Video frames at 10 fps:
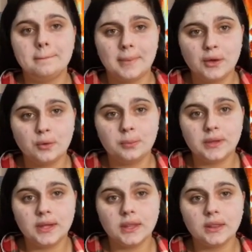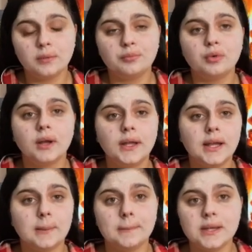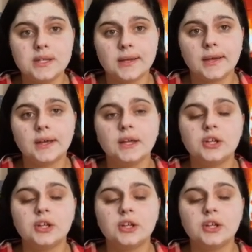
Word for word: ma copine pour aller à la média,